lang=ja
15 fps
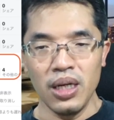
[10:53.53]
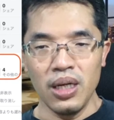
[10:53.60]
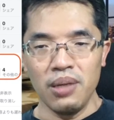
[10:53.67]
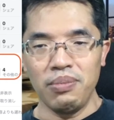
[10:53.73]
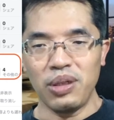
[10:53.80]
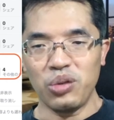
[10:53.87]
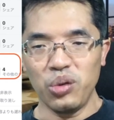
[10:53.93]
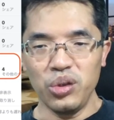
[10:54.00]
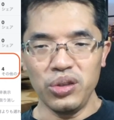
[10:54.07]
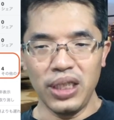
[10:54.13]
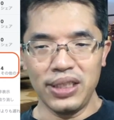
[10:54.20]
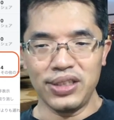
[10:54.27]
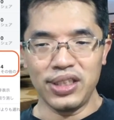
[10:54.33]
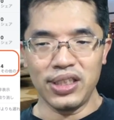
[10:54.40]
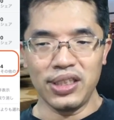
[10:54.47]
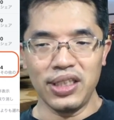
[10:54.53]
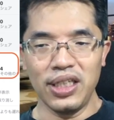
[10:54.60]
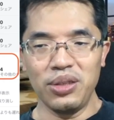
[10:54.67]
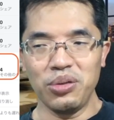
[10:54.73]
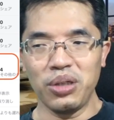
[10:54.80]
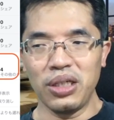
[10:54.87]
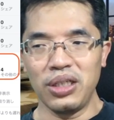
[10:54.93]
まあ、こういうね、実
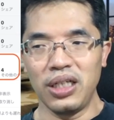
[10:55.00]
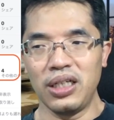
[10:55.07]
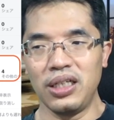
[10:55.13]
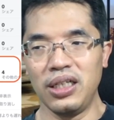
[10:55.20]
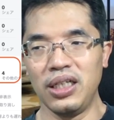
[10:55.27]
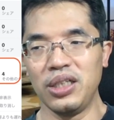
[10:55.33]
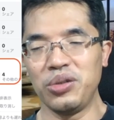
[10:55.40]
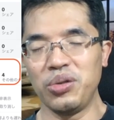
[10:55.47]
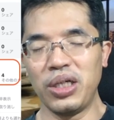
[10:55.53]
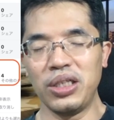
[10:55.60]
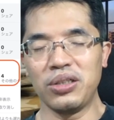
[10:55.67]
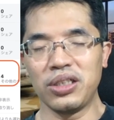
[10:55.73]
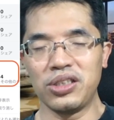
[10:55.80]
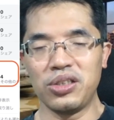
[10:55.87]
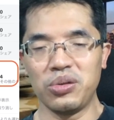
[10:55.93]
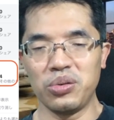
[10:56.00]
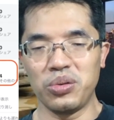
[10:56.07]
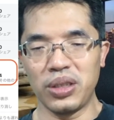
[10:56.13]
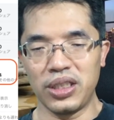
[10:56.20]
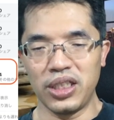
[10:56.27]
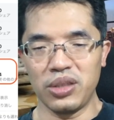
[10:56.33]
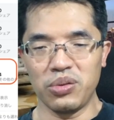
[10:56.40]
験とかね、えトライとかしていくこと
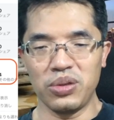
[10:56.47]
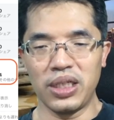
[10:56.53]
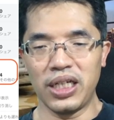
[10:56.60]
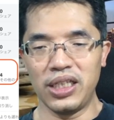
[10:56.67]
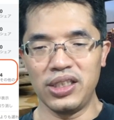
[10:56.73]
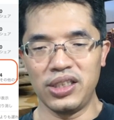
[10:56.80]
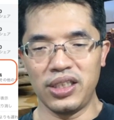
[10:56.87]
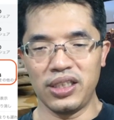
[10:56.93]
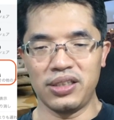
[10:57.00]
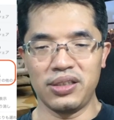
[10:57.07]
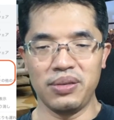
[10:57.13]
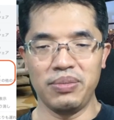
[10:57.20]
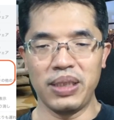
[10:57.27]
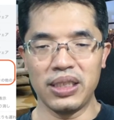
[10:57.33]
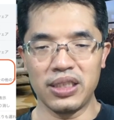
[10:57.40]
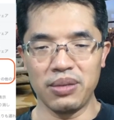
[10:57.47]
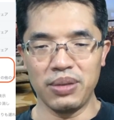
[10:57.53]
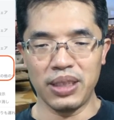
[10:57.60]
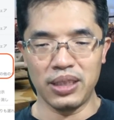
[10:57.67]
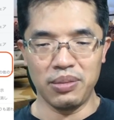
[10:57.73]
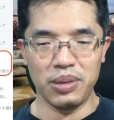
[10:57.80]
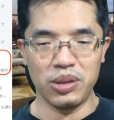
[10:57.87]
は結構大事です。皆さんも
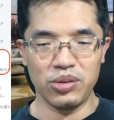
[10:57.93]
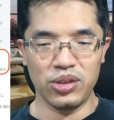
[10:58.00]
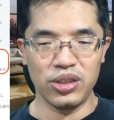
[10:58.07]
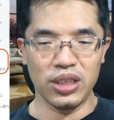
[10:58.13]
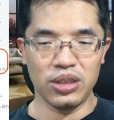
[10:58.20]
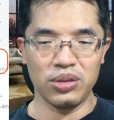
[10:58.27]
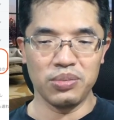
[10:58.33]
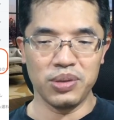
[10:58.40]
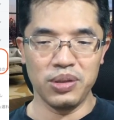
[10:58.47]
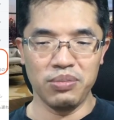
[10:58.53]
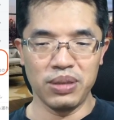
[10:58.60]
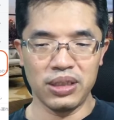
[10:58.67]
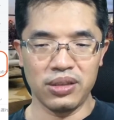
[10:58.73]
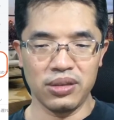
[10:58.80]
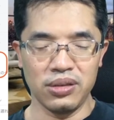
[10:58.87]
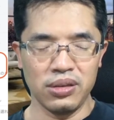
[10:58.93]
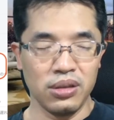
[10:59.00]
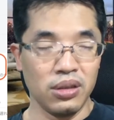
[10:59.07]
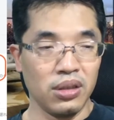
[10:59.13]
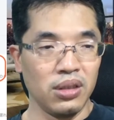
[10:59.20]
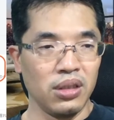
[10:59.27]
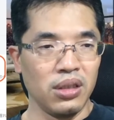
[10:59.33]
やってみてほしいなと思います。
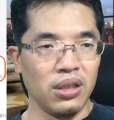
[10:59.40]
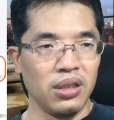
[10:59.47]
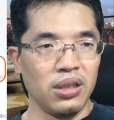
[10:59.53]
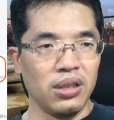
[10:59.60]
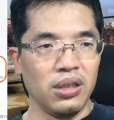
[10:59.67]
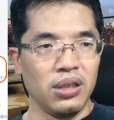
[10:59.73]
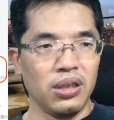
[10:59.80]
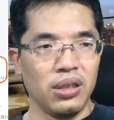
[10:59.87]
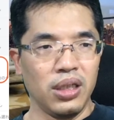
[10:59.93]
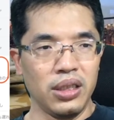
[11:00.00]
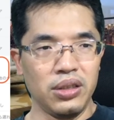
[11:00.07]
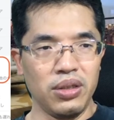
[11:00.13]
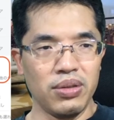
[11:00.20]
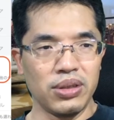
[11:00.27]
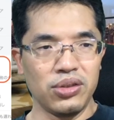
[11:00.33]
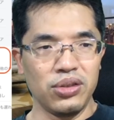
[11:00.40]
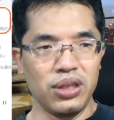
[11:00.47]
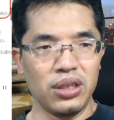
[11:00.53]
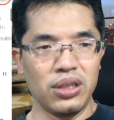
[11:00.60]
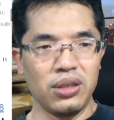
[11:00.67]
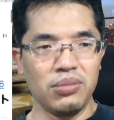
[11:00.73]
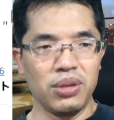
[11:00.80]
はい。では、続いて
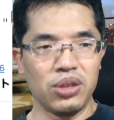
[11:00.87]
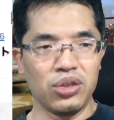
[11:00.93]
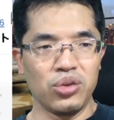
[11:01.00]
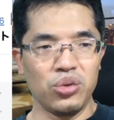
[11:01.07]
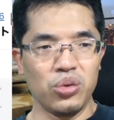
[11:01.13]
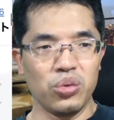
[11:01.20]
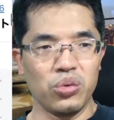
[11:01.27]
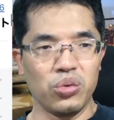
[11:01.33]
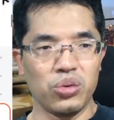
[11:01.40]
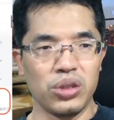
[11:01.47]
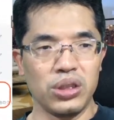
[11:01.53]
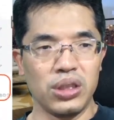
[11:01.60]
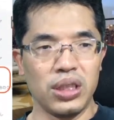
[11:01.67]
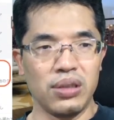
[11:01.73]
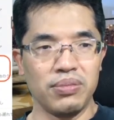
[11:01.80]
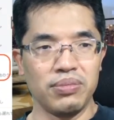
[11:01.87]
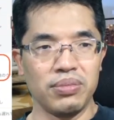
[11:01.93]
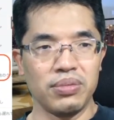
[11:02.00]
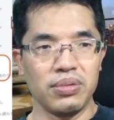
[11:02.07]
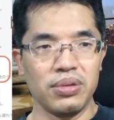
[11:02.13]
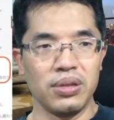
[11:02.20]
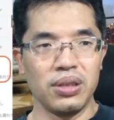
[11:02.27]
いきましょう。こちら。
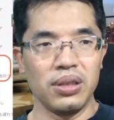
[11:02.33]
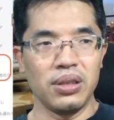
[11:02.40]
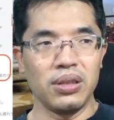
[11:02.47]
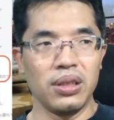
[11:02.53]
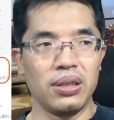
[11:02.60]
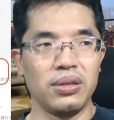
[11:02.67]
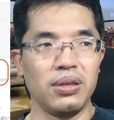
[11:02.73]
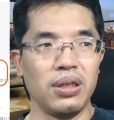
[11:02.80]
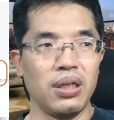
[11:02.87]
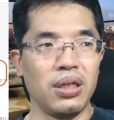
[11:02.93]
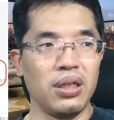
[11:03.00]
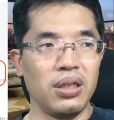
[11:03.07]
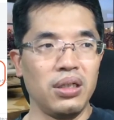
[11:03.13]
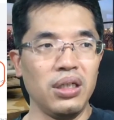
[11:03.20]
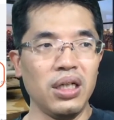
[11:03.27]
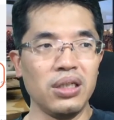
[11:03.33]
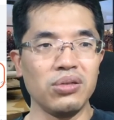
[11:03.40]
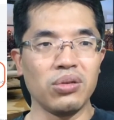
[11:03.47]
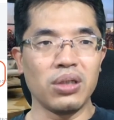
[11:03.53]
はい。えー、リアルの